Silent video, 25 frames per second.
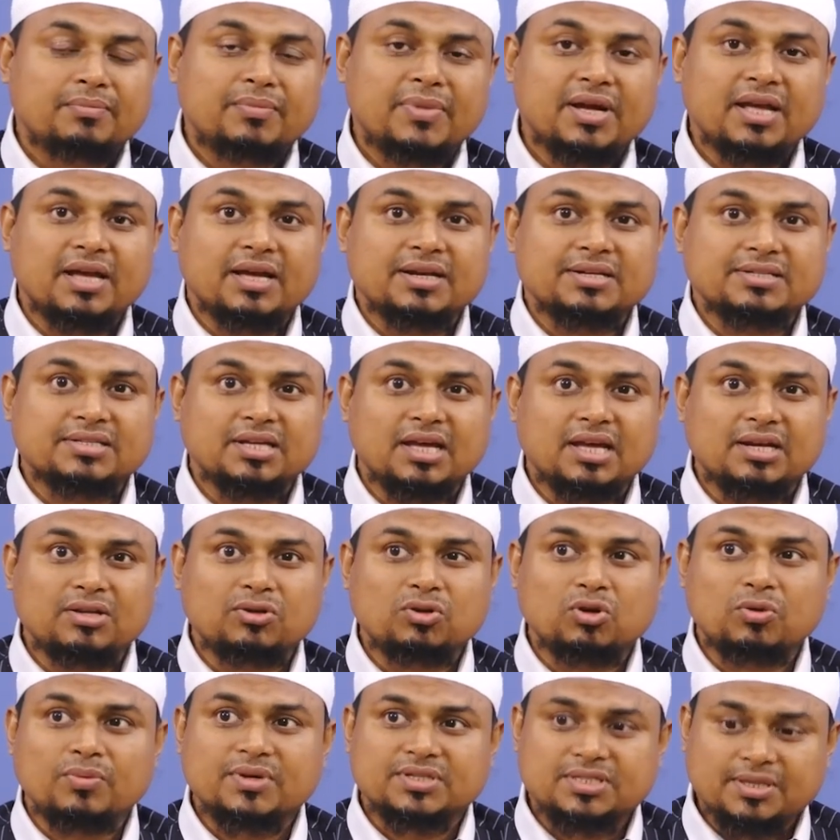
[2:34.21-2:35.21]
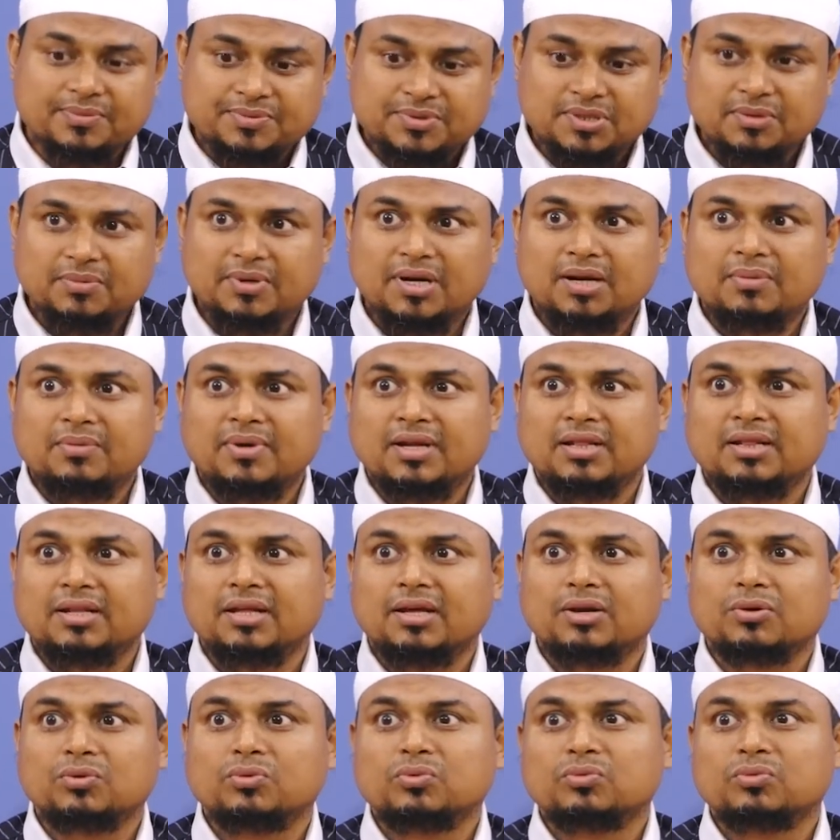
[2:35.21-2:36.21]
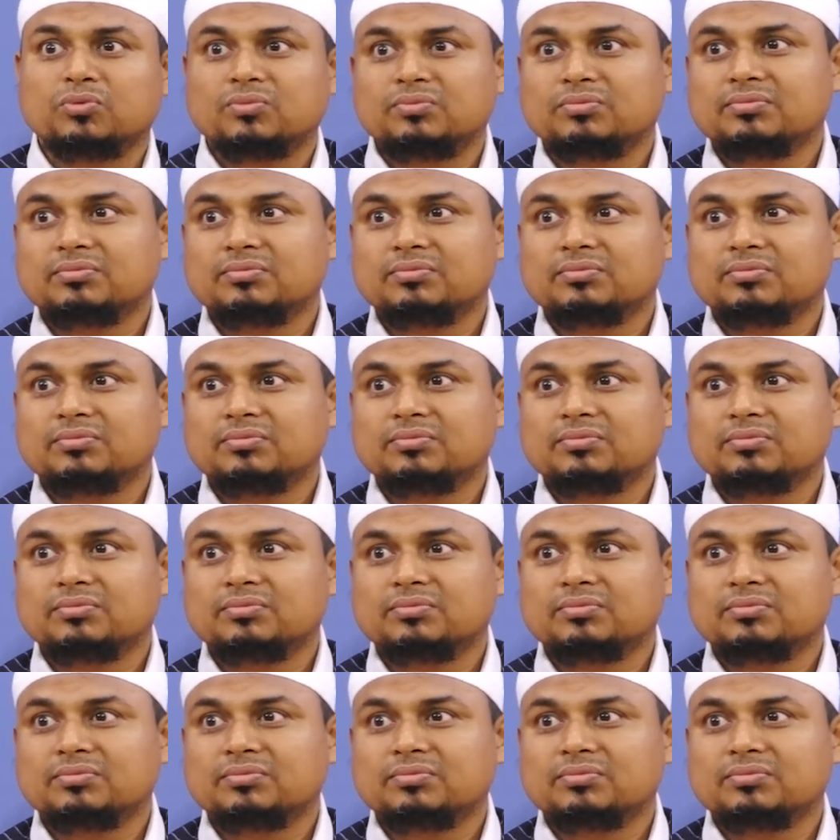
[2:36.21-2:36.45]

मैं अंसारियों में सबसे बड़ा मालदार हूँ